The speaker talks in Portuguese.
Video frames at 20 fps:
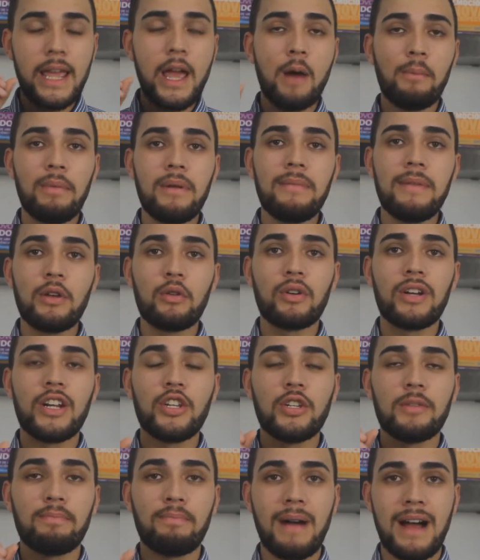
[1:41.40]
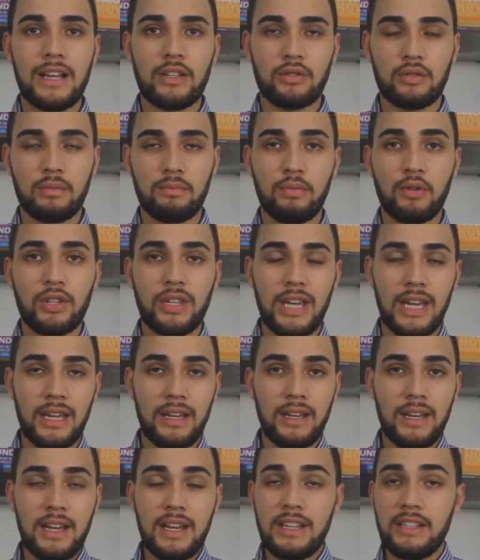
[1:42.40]
É o primeiro grande passo. Por
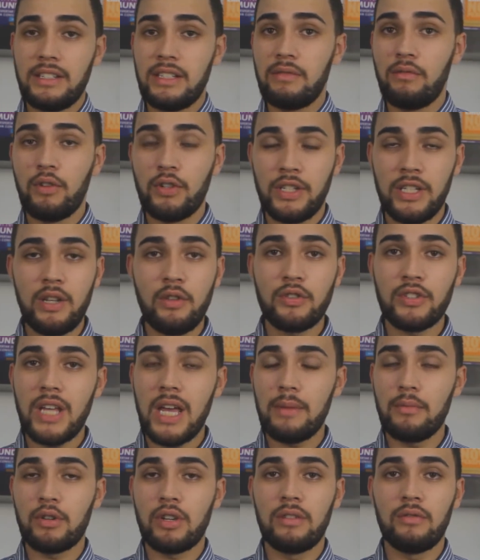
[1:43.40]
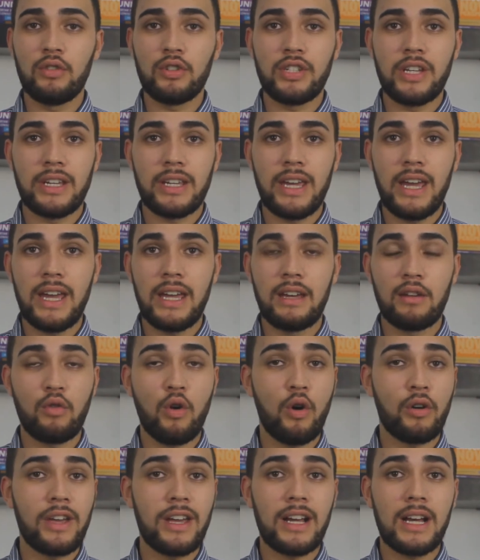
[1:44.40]
quê? Se você não sabe o que você quer,
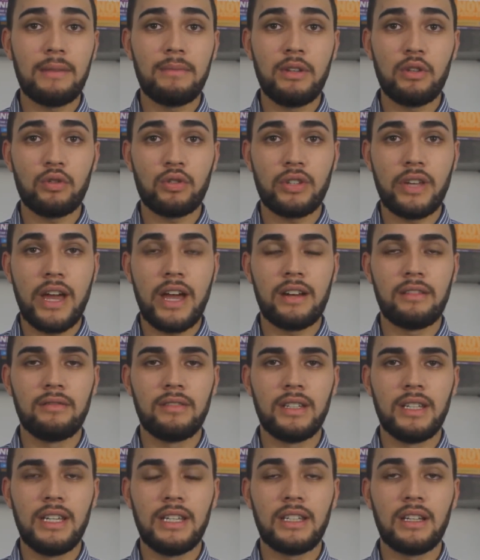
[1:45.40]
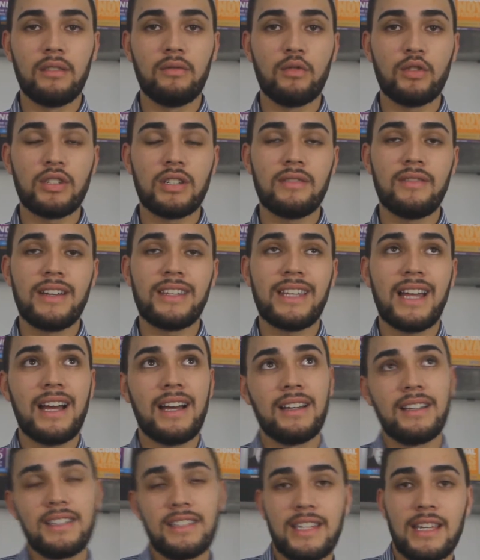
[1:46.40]
qualquer caminho serve. Então você vai estar
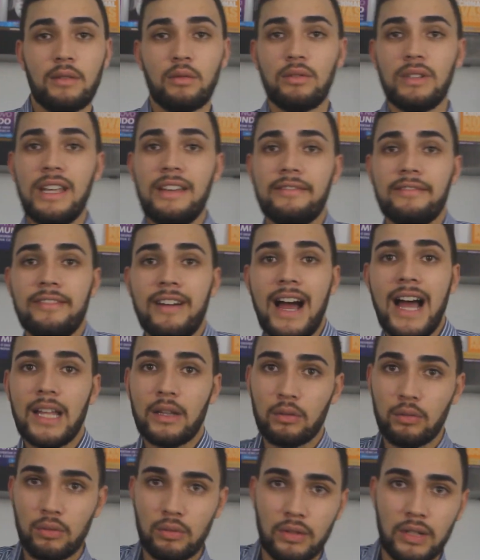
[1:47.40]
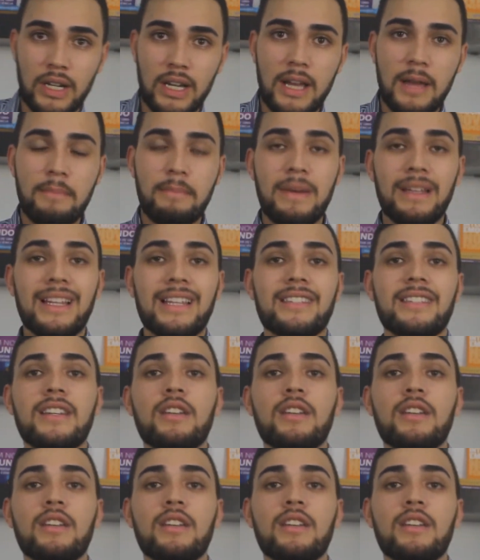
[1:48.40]
tá sendo levado pelas